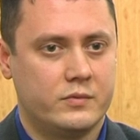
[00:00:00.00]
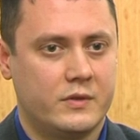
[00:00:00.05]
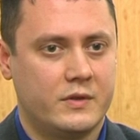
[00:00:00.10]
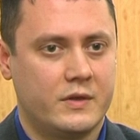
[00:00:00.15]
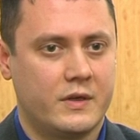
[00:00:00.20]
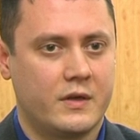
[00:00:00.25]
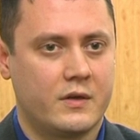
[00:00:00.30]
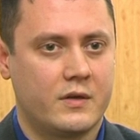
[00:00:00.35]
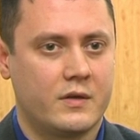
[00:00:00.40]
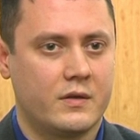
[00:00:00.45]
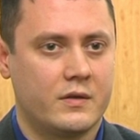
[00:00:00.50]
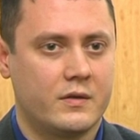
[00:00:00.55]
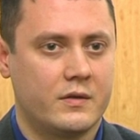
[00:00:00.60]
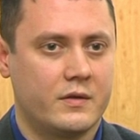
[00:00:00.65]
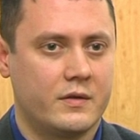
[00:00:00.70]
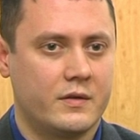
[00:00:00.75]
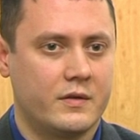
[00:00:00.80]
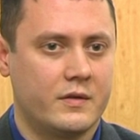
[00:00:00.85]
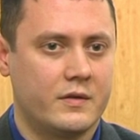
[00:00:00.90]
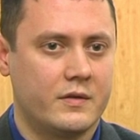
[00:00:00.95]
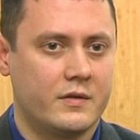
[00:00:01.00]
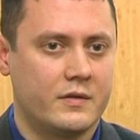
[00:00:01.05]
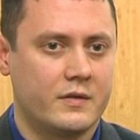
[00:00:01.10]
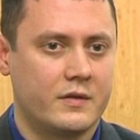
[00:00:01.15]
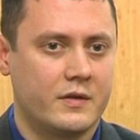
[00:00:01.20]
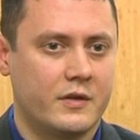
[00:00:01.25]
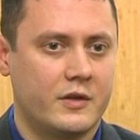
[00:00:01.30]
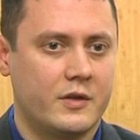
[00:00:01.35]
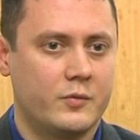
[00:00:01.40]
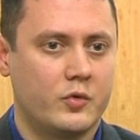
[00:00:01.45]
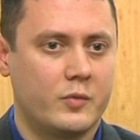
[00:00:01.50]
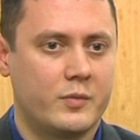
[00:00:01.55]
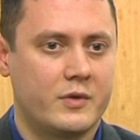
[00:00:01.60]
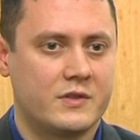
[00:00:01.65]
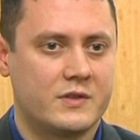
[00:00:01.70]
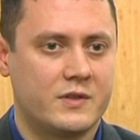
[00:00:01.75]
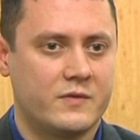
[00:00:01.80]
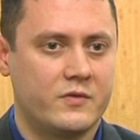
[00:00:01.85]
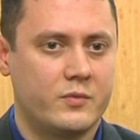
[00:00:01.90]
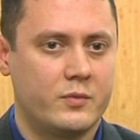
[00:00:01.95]
Как, э, каким
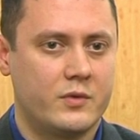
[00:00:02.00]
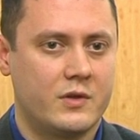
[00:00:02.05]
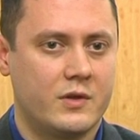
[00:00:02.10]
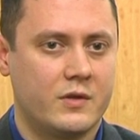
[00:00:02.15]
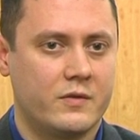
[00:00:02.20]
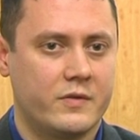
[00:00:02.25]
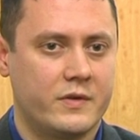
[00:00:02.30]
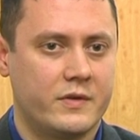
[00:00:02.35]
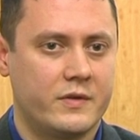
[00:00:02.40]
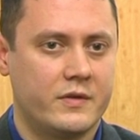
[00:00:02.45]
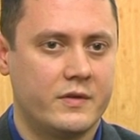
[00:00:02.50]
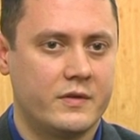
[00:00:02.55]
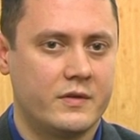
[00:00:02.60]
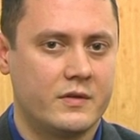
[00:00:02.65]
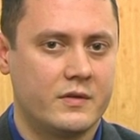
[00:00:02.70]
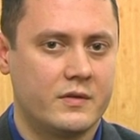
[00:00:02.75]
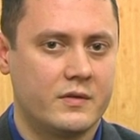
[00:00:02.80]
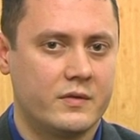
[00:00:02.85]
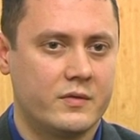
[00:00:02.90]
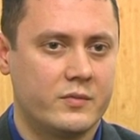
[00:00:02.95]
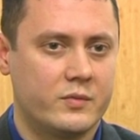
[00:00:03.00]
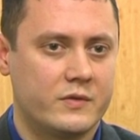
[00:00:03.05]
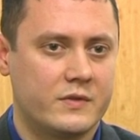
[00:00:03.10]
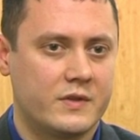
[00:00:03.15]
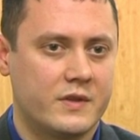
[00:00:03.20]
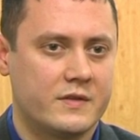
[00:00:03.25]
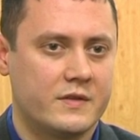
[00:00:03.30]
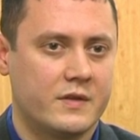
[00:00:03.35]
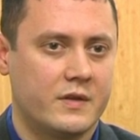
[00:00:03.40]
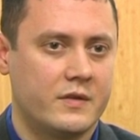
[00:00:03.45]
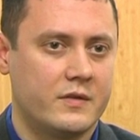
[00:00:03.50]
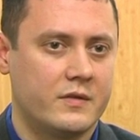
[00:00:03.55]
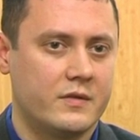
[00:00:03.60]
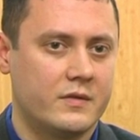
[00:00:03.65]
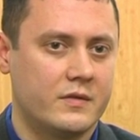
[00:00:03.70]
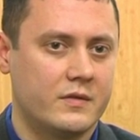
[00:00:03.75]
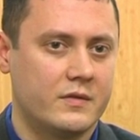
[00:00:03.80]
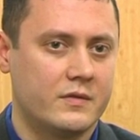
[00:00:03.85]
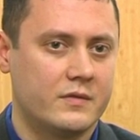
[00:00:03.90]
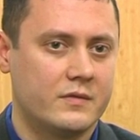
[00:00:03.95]
образом выбирал квартиры, мы сказать
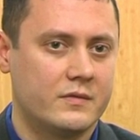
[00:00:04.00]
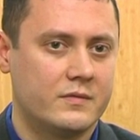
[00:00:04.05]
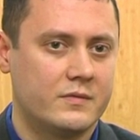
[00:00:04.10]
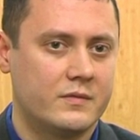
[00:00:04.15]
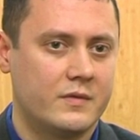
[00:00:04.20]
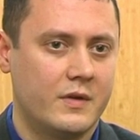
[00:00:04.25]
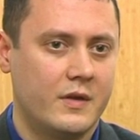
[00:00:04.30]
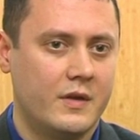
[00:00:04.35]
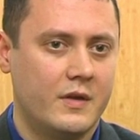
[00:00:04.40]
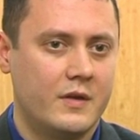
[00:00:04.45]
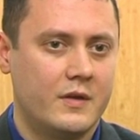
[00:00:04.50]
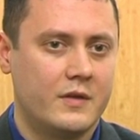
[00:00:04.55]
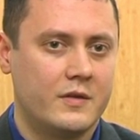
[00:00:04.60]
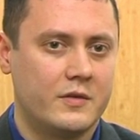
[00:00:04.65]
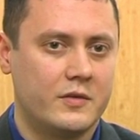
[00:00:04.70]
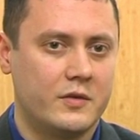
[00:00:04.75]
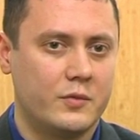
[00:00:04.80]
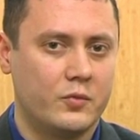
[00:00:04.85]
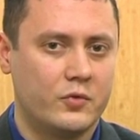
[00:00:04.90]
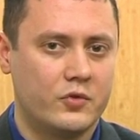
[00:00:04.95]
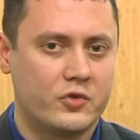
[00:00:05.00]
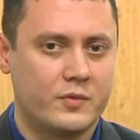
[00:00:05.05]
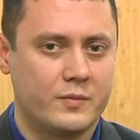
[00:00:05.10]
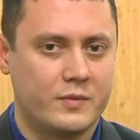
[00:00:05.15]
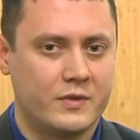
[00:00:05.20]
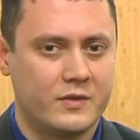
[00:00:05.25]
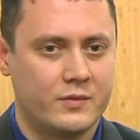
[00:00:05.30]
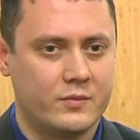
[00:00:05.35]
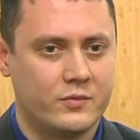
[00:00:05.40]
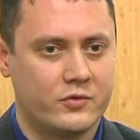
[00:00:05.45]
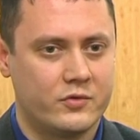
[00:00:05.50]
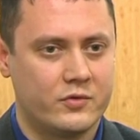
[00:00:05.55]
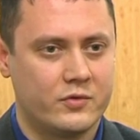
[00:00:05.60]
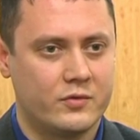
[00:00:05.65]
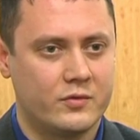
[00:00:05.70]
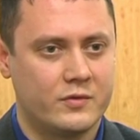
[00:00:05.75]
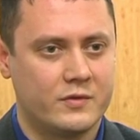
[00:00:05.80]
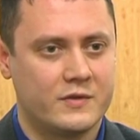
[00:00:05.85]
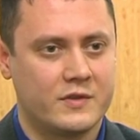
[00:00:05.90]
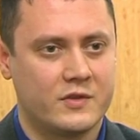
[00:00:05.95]
э, не можем, потому что
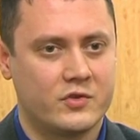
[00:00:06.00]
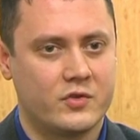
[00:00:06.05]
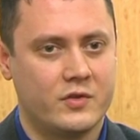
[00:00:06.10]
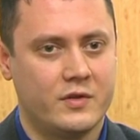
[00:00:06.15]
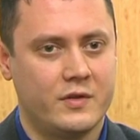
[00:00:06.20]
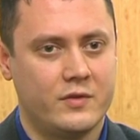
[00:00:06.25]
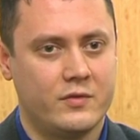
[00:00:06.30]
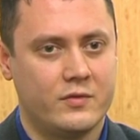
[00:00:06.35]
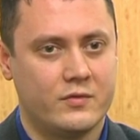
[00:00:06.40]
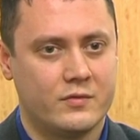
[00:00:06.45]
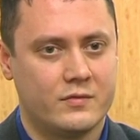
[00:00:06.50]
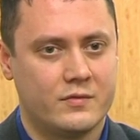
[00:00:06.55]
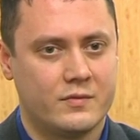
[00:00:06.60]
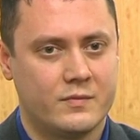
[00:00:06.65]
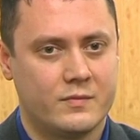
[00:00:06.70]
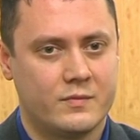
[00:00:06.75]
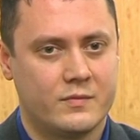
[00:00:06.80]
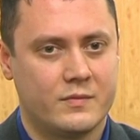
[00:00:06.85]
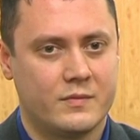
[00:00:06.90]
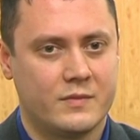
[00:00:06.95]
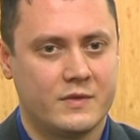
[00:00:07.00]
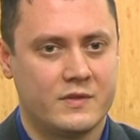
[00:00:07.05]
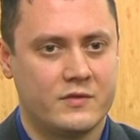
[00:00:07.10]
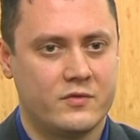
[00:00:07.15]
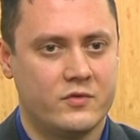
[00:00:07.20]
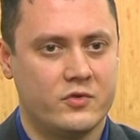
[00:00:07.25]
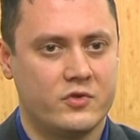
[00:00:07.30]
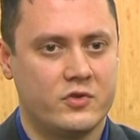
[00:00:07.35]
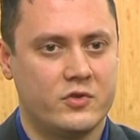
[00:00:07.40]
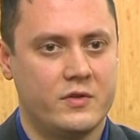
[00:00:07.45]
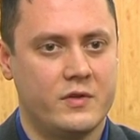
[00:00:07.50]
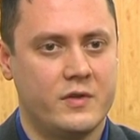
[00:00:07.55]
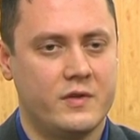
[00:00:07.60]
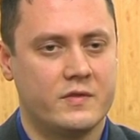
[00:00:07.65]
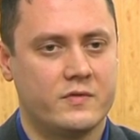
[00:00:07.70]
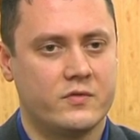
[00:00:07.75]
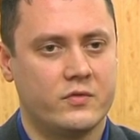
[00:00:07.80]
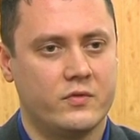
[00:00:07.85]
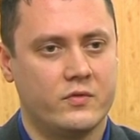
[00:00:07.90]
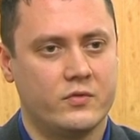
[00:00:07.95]
он, к сожалению, на сегодняшний день
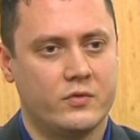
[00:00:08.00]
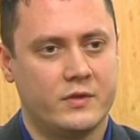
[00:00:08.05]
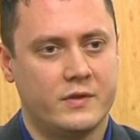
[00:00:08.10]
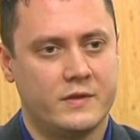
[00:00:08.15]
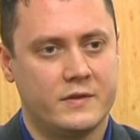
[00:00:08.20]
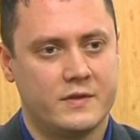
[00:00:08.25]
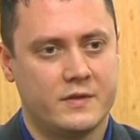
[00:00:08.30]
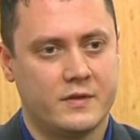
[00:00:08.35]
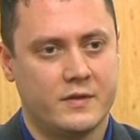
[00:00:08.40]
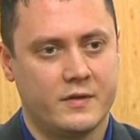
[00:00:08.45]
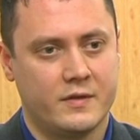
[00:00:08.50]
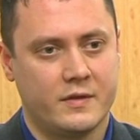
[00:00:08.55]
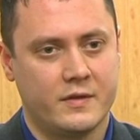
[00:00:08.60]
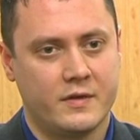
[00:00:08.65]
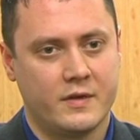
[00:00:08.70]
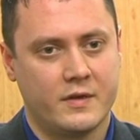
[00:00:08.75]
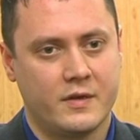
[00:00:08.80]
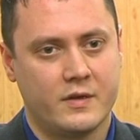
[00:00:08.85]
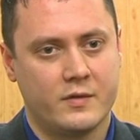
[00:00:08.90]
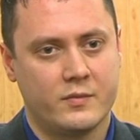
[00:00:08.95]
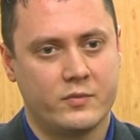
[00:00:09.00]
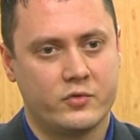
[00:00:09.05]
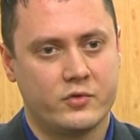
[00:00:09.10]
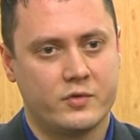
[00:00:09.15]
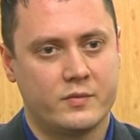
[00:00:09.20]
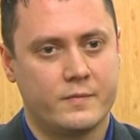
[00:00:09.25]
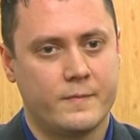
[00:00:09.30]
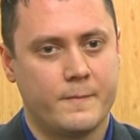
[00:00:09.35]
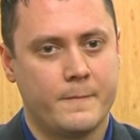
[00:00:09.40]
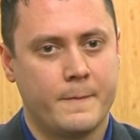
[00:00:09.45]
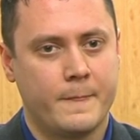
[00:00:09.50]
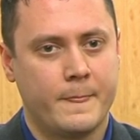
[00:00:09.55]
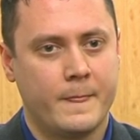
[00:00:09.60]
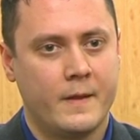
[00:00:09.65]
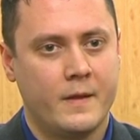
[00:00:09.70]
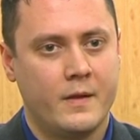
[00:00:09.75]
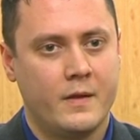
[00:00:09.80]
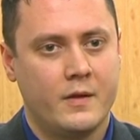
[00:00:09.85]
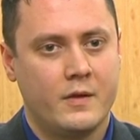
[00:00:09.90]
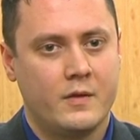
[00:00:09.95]
свою вину отрицает. Однако можем
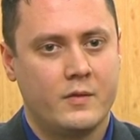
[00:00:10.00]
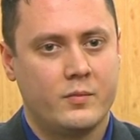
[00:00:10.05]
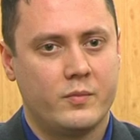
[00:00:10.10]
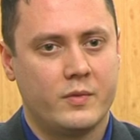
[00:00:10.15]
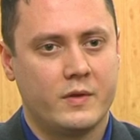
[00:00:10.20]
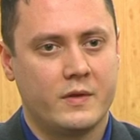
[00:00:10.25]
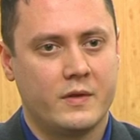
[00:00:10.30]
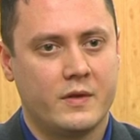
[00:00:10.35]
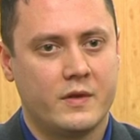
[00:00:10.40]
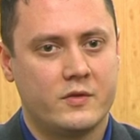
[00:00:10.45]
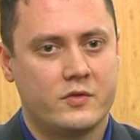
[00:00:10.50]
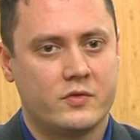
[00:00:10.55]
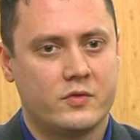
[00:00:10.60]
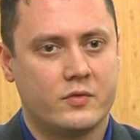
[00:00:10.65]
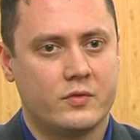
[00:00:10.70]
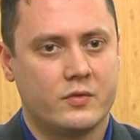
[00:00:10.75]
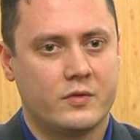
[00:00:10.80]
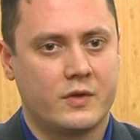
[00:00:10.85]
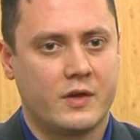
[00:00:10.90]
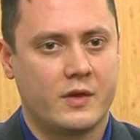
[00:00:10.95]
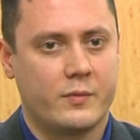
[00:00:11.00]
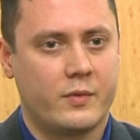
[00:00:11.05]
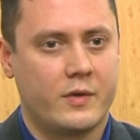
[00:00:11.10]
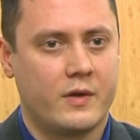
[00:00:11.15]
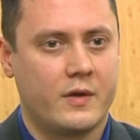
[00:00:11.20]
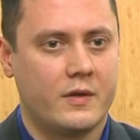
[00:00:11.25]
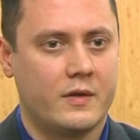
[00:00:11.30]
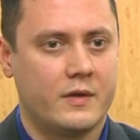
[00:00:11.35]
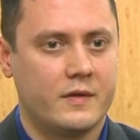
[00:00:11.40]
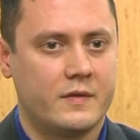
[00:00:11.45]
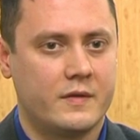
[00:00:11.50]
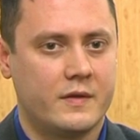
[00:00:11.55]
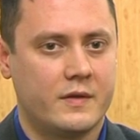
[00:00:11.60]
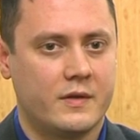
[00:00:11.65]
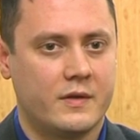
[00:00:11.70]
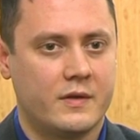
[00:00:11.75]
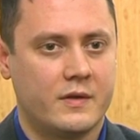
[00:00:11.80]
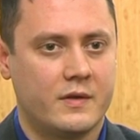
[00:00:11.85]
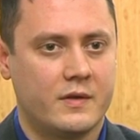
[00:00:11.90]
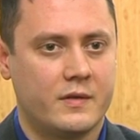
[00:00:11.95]
понять, что, как правило,
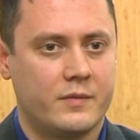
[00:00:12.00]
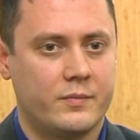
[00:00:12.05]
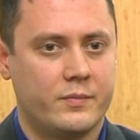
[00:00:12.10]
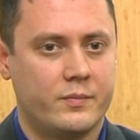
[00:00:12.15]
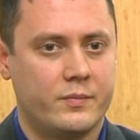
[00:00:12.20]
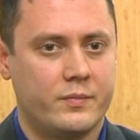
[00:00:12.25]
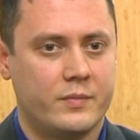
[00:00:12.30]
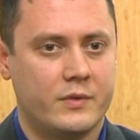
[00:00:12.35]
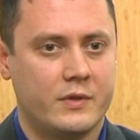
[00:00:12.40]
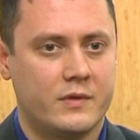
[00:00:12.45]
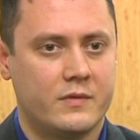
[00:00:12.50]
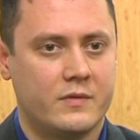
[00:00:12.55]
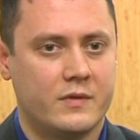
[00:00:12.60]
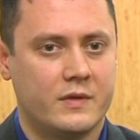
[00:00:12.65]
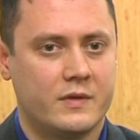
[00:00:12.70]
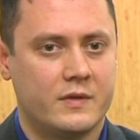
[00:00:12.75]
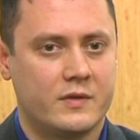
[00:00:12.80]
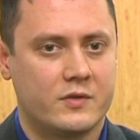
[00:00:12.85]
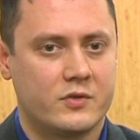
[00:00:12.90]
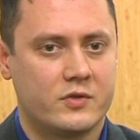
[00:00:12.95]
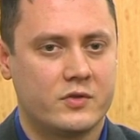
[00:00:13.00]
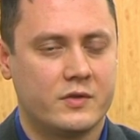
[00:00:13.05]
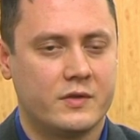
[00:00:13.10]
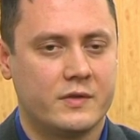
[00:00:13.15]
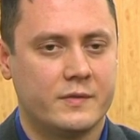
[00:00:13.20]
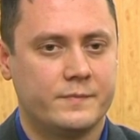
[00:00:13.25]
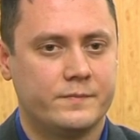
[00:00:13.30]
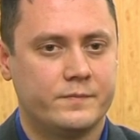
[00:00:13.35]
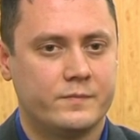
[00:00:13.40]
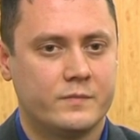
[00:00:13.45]
это первые этажи